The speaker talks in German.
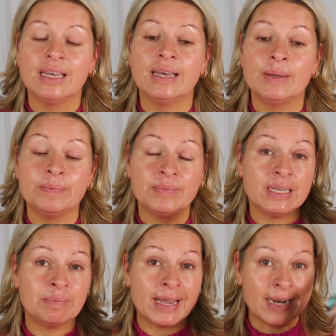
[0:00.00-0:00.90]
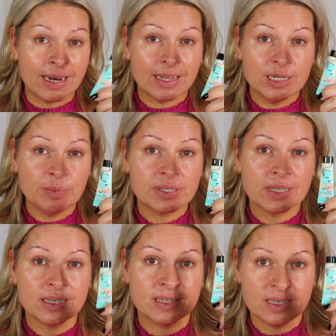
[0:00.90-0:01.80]
Ähm, mein
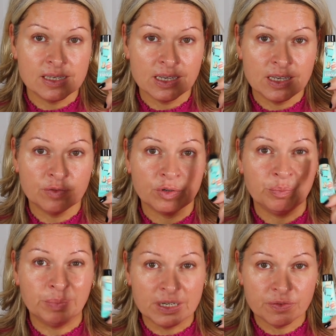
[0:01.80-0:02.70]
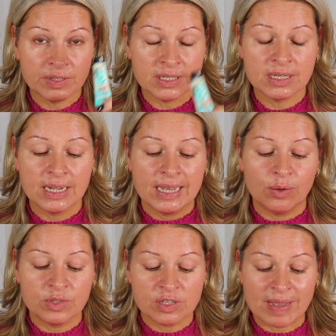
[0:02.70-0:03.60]
allerliebster ist dieser hier von Benefit.
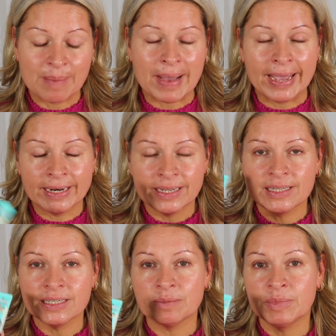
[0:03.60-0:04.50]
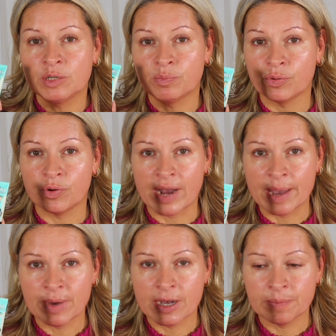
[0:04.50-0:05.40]
Und zwar meine ich mit
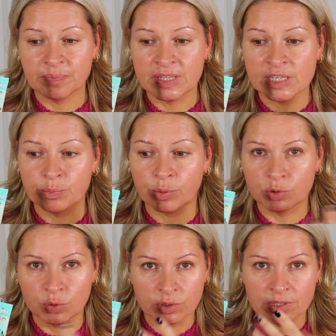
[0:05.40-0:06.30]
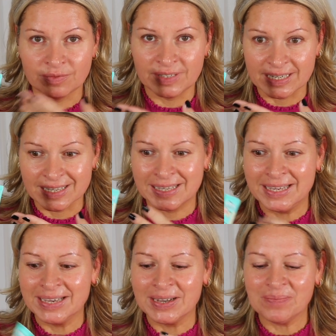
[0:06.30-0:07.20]
Primer diese Produkte wie das
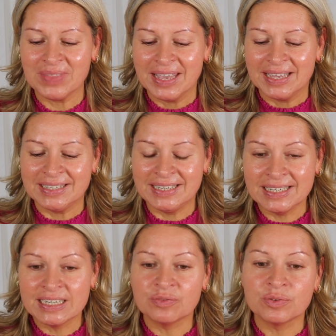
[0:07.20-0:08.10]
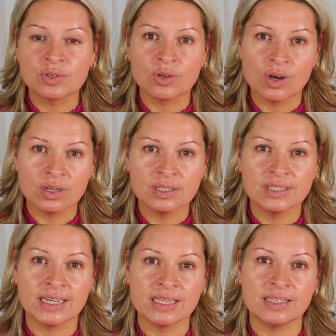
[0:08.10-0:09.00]
hier, die dafür sorgen,
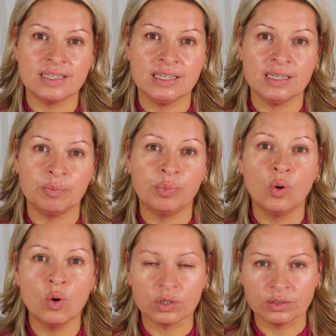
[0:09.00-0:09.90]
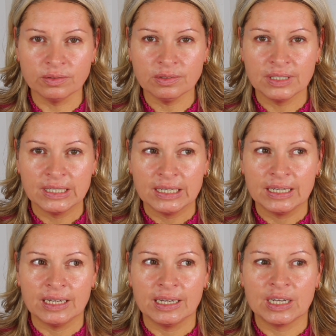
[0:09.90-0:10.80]
dass die Poren
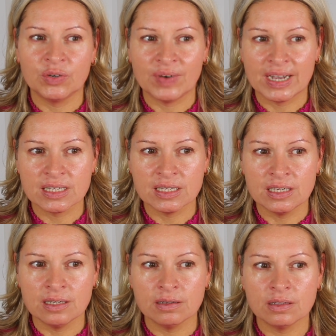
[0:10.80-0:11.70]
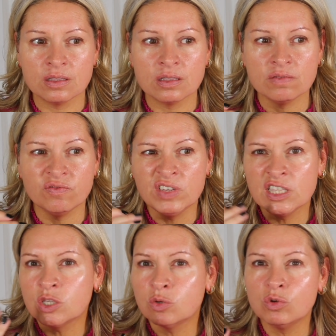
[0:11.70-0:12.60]
quasi wie
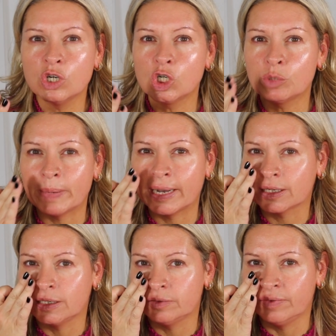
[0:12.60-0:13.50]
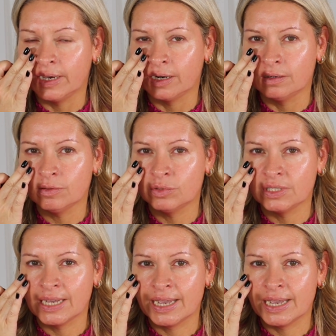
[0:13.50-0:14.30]
zugespachtelt werden und ihr